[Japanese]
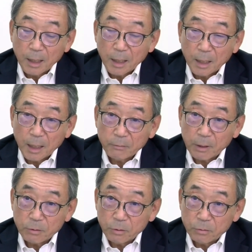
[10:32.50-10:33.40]
あい
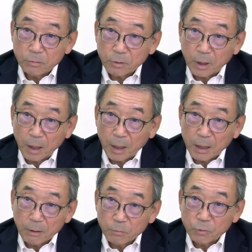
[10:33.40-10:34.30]
わゆる有形
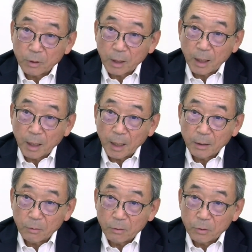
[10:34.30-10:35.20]
あるいは無形
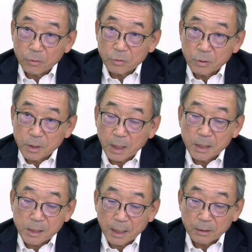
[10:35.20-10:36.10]
の要するに
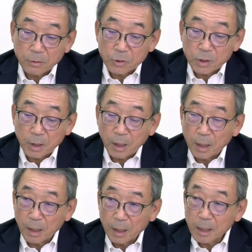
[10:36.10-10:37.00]
財産とし
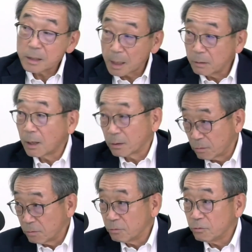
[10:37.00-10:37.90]
て現在の
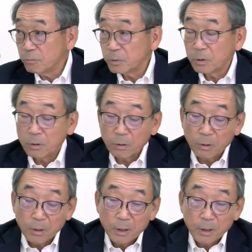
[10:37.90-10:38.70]
服部グループの